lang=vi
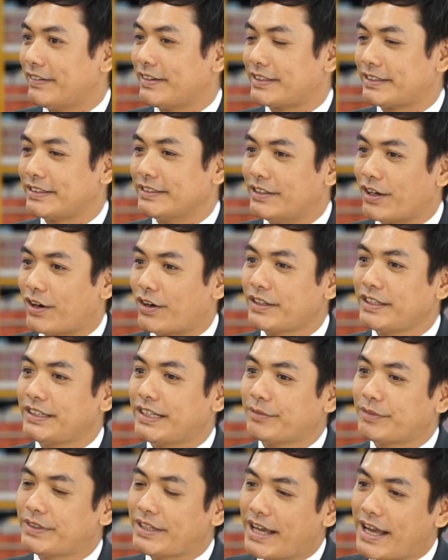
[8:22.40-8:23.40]
Ờ, từ đó
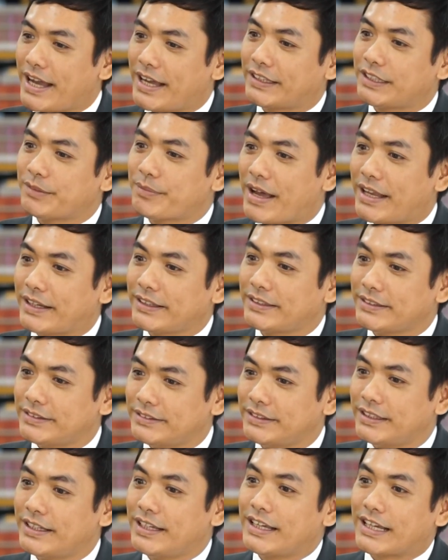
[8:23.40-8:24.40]
thì năm thứ hai thứ ba thứ
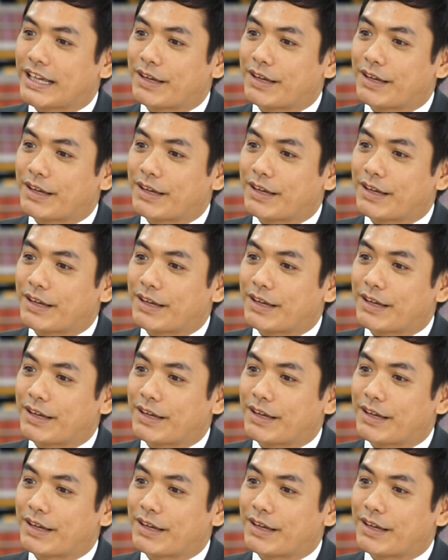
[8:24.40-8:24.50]
tư